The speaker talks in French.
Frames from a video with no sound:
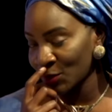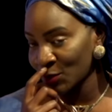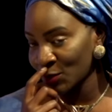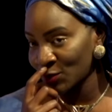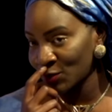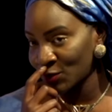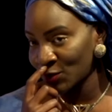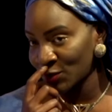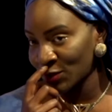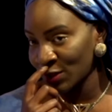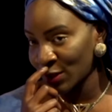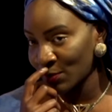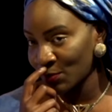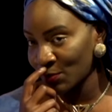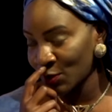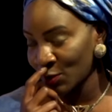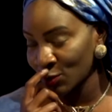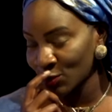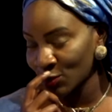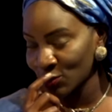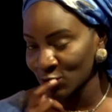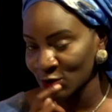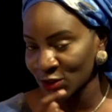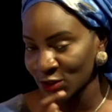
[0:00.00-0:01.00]
au
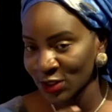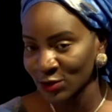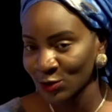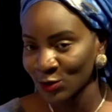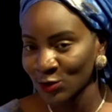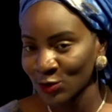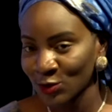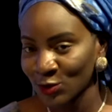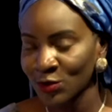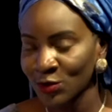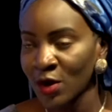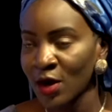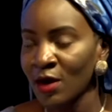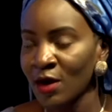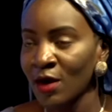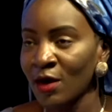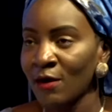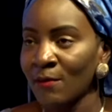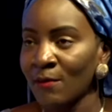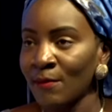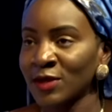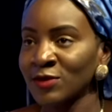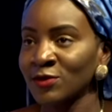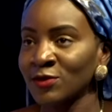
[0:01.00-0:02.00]
deuxième sujet dessus
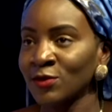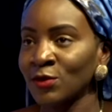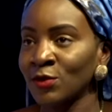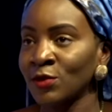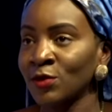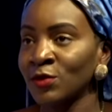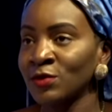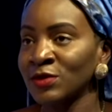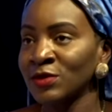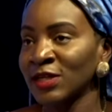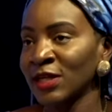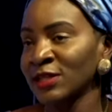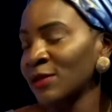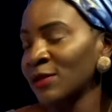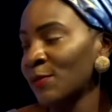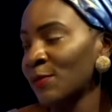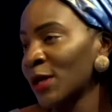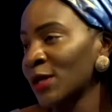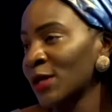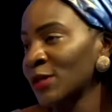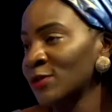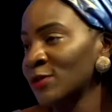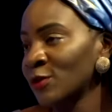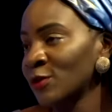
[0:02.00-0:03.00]
parce que ça, c'est
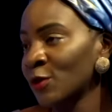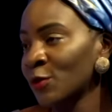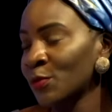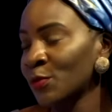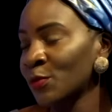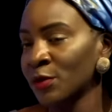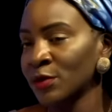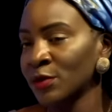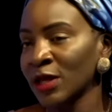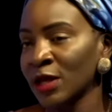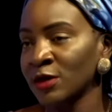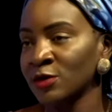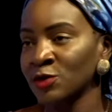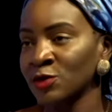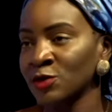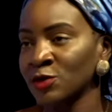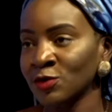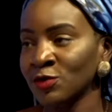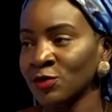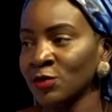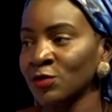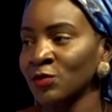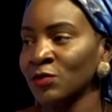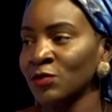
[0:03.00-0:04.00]
par exemple quelque
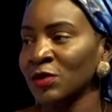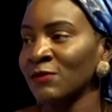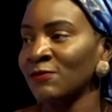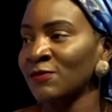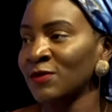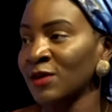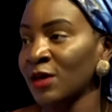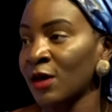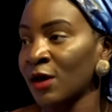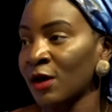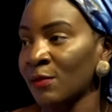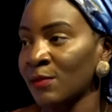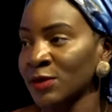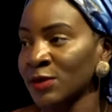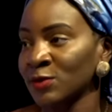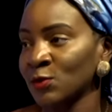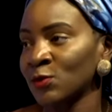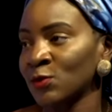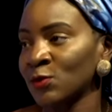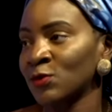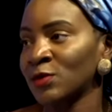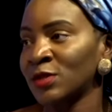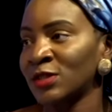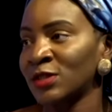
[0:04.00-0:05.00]
chose dont on est fier parce
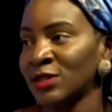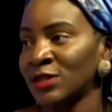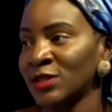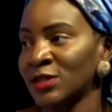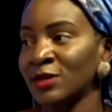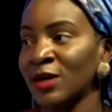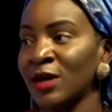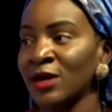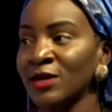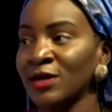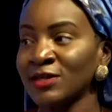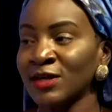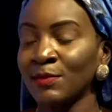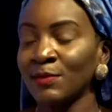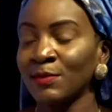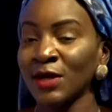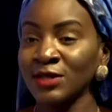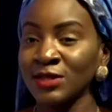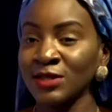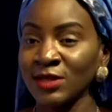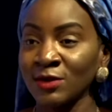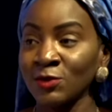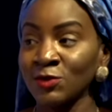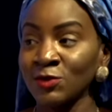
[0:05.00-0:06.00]
qu'on se dit ça
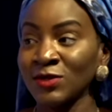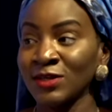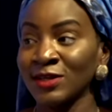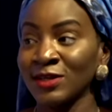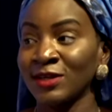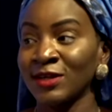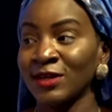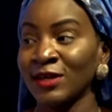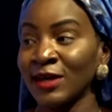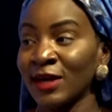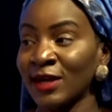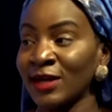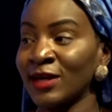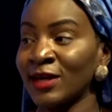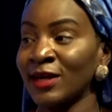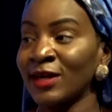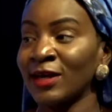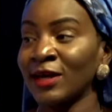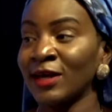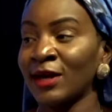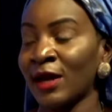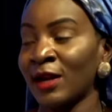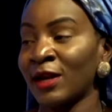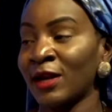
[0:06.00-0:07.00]
appartient aux
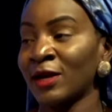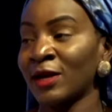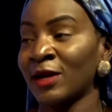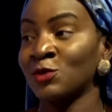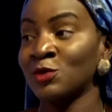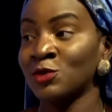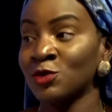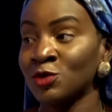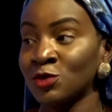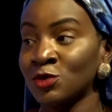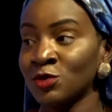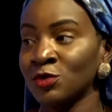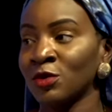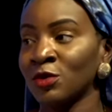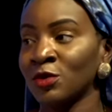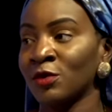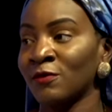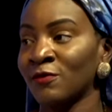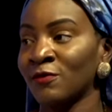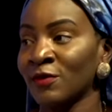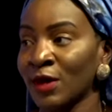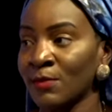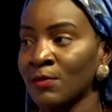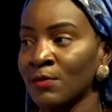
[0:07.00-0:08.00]
Sénégalais, à la culture
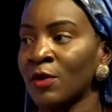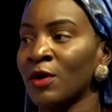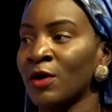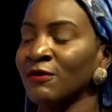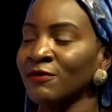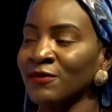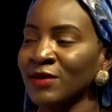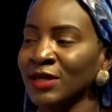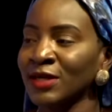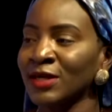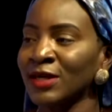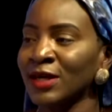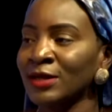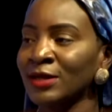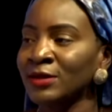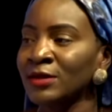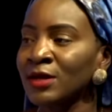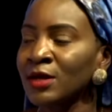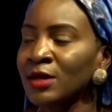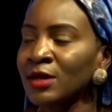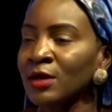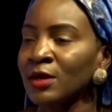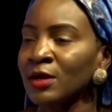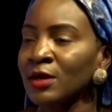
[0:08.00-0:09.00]
vraiment africaine.
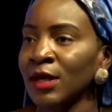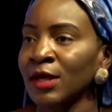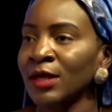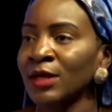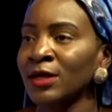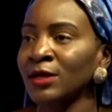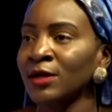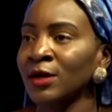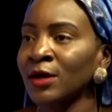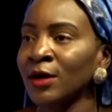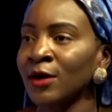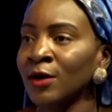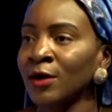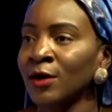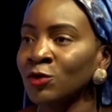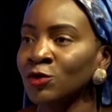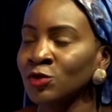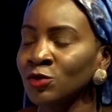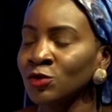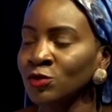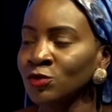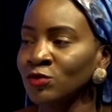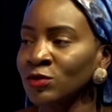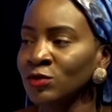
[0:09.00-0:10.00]
Et euh,
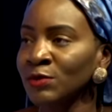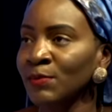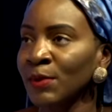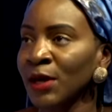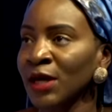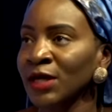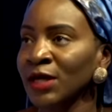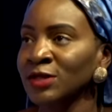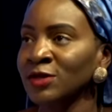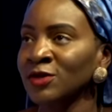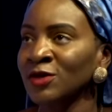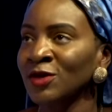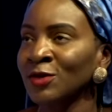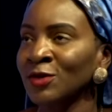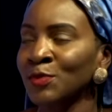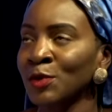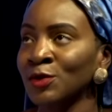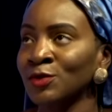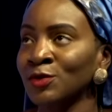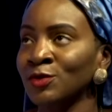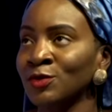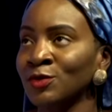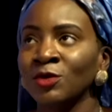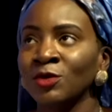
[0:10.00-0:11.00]
aujourd'hui, par
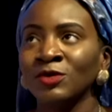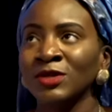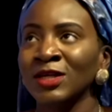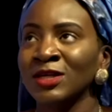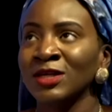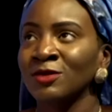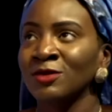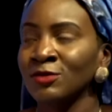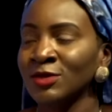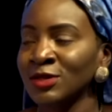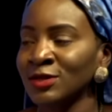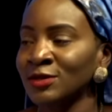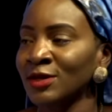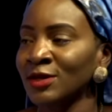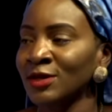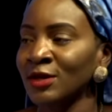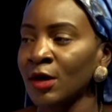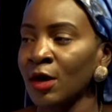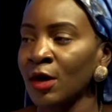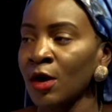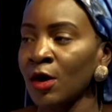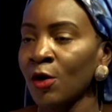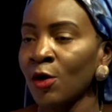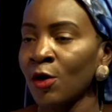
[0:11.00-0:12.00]
exemple, dans notre
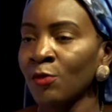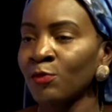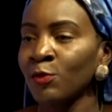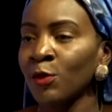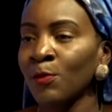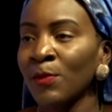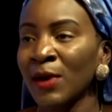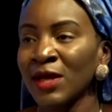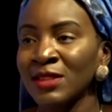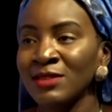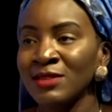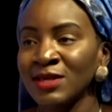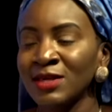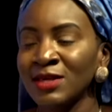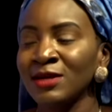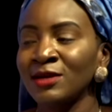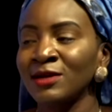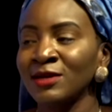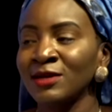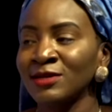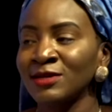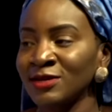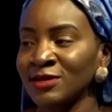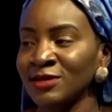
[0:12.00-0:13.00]
identité, on ne peut pas nier
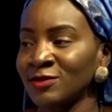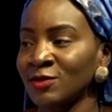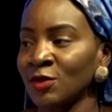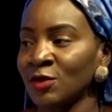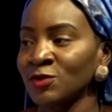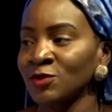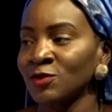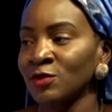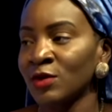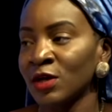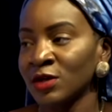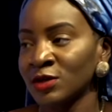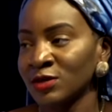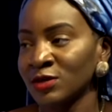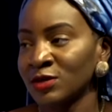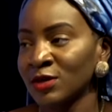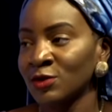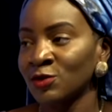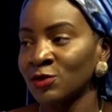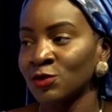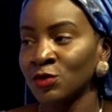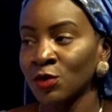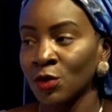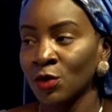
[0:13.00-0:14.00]
l'existence de
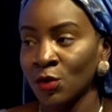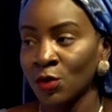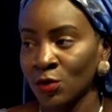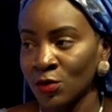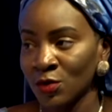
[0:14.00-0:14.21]
l'architecture